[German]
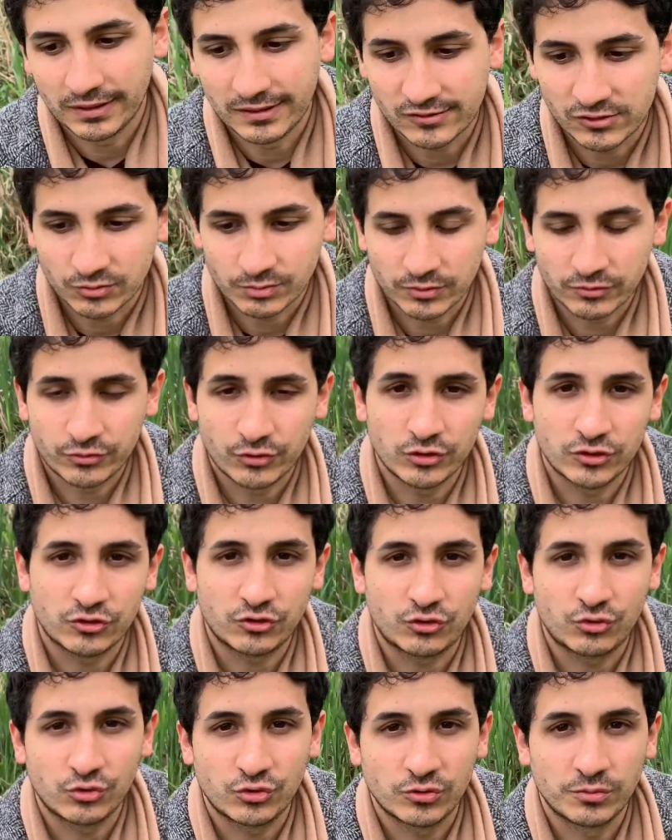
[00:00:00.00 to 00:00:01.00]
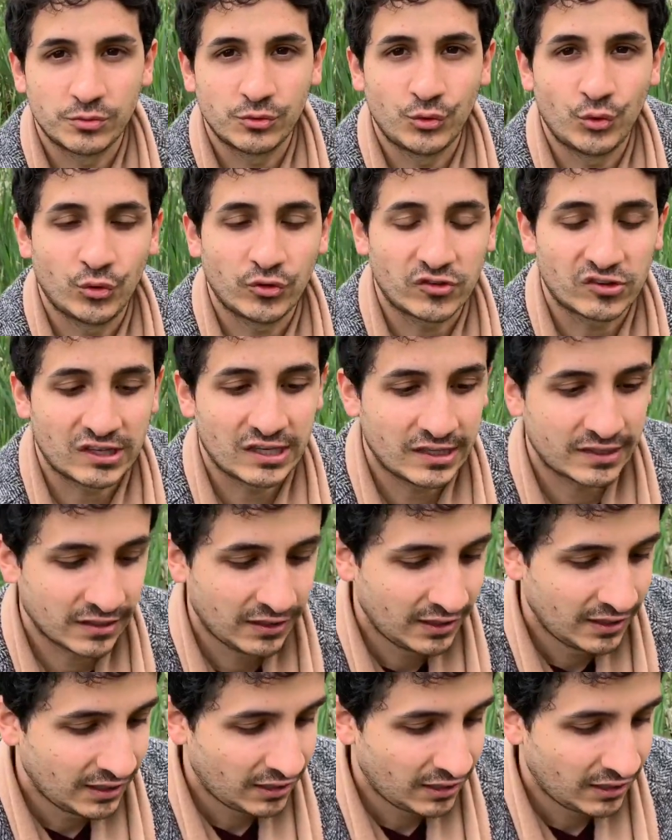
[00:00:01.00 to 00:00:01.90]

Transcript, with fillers: Also bevor das Studium losgeht,